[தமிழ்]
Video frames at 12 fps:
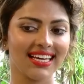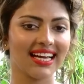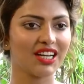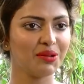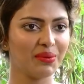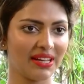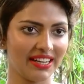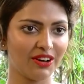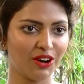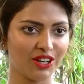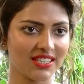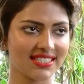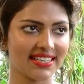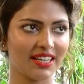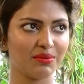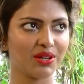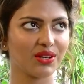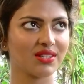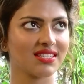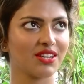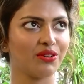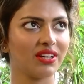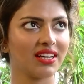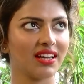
கண்டிப்பாக இல்லை ஆனஸ்ட்லி பிகாஸ் என்னோட